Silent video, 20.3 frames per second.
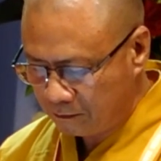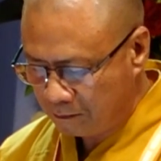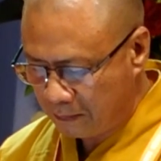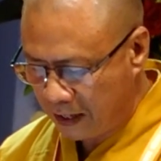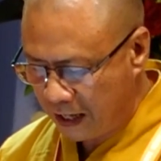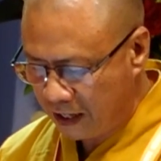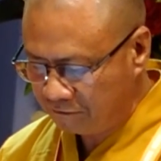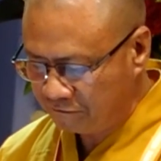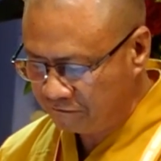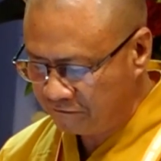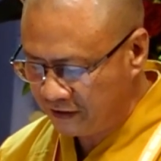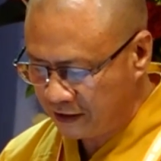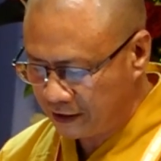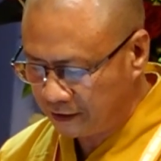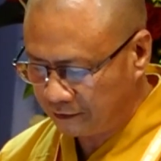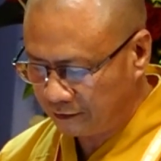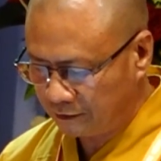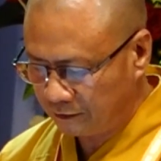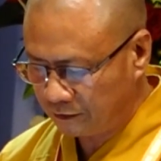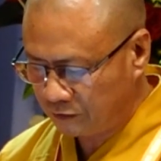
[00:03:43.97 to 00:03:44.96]
ban
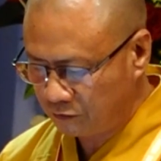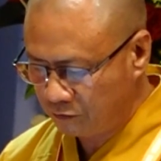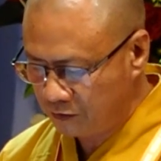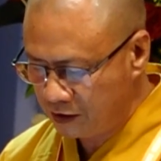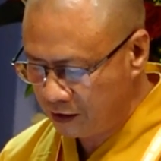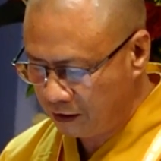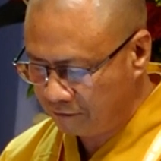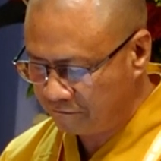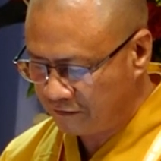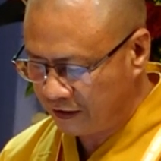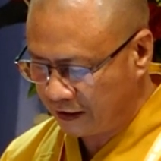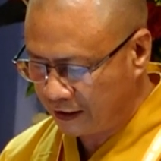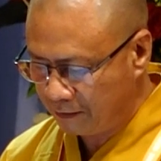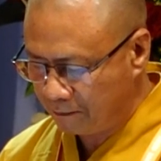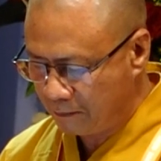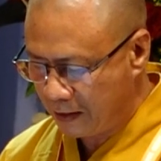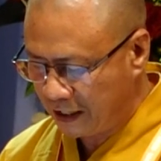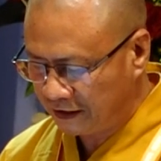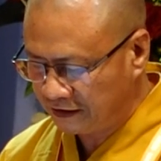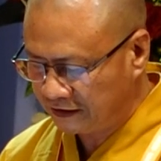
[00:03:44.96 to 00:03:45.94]
viện trung ương và các
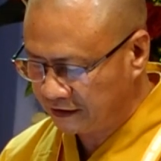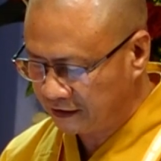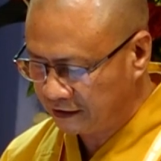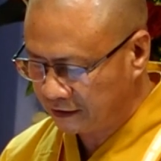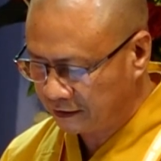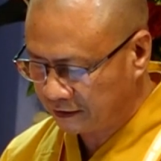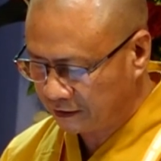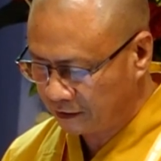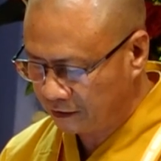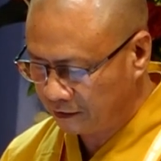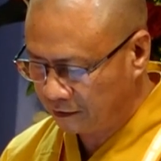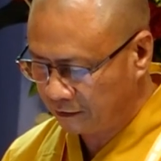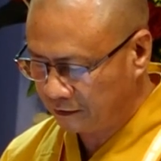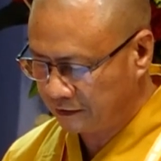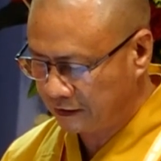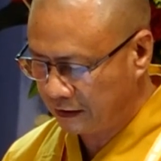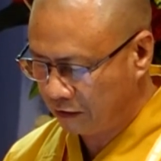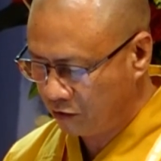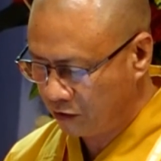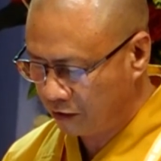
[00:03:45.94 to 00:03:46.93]
ban trị sự
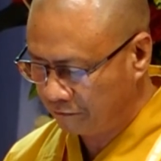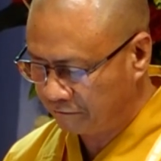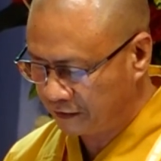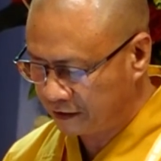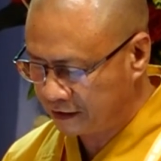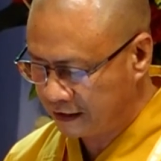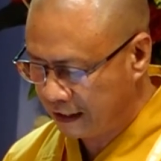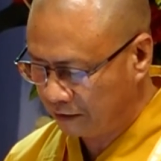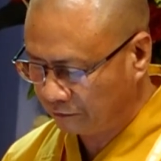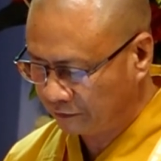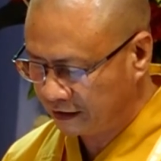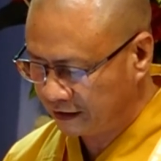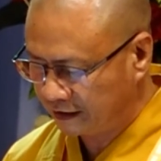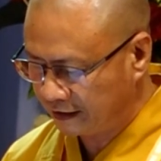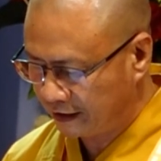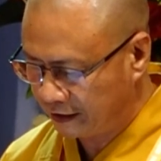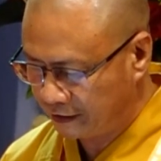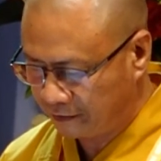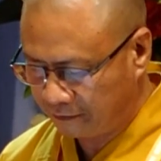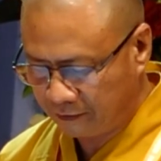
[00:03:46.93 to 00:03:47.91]
giáo hội Phật giáo tỉnh
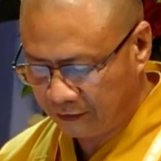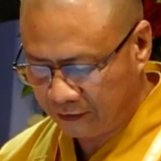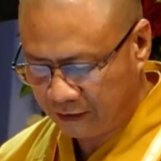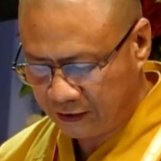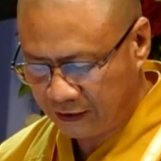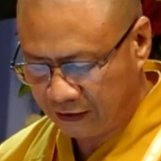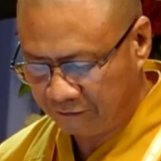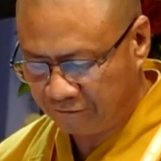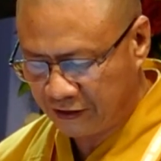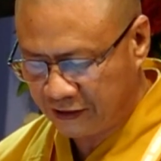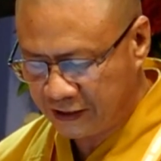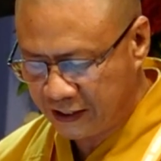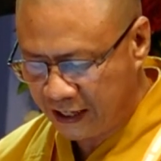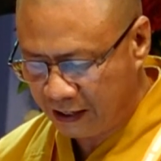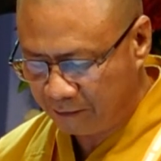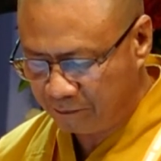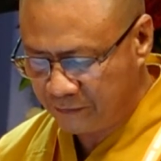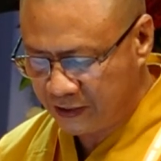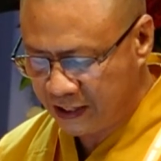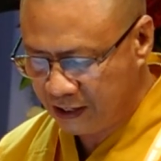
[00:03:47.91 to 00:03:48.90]
thành ở Việt
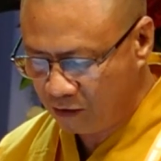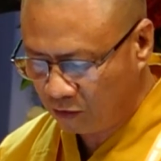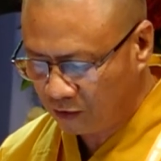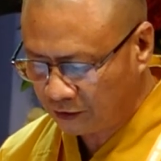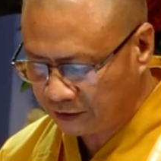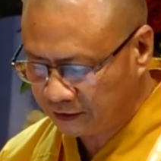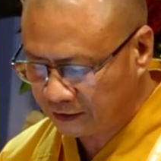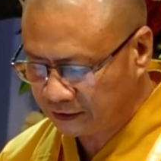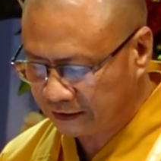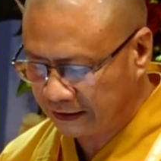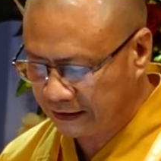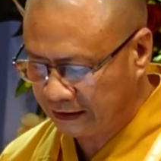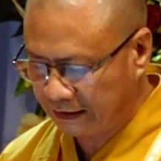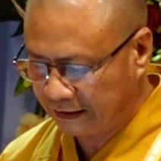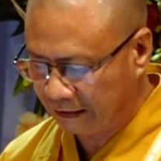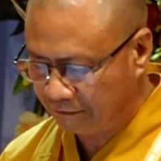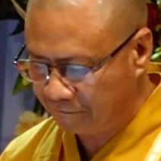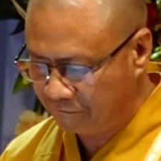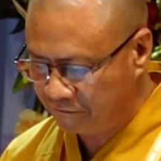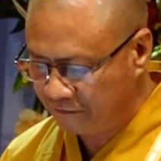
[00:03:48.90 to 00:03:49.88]
Nam nếu có chương
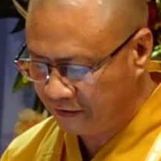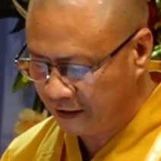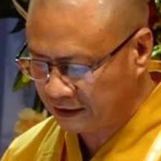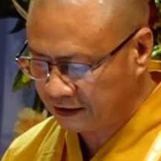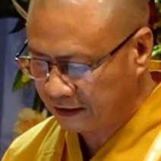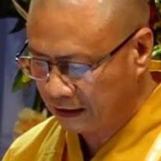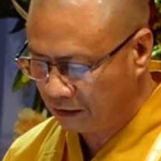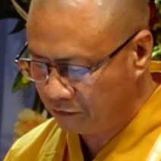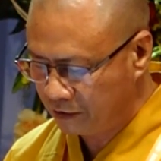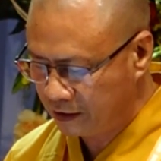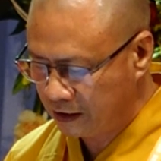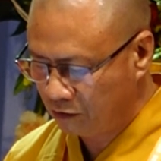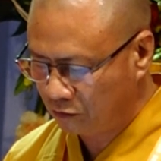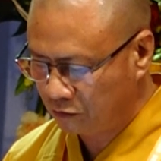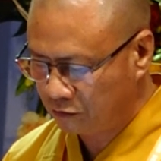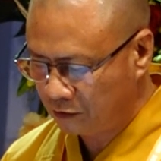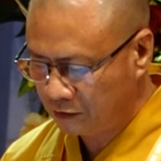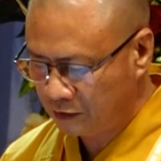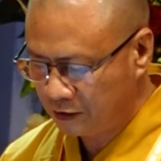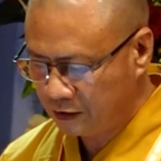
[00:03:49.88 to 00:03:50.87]
trình thăm viếng giao
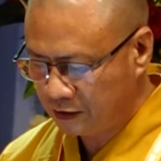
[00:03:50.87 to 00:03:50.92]
lưu